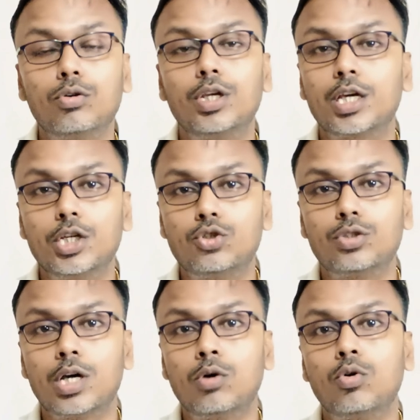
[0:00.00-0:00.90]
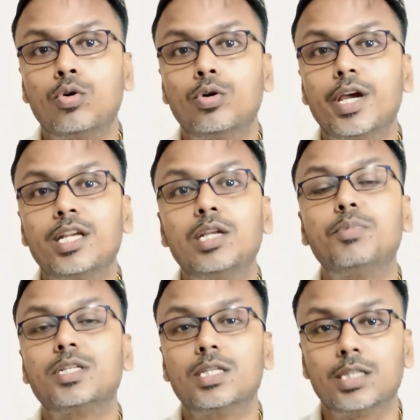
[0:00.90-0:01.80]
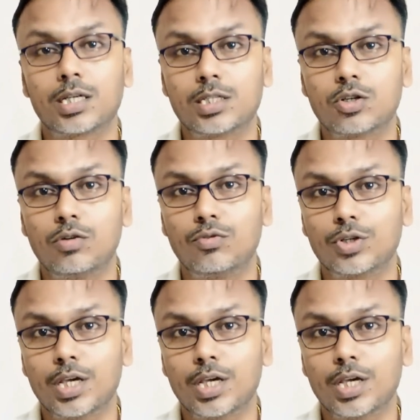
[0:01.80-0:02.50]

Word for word: को लेके इशू था वो 80 परसेंट तक रिजॉल्व हो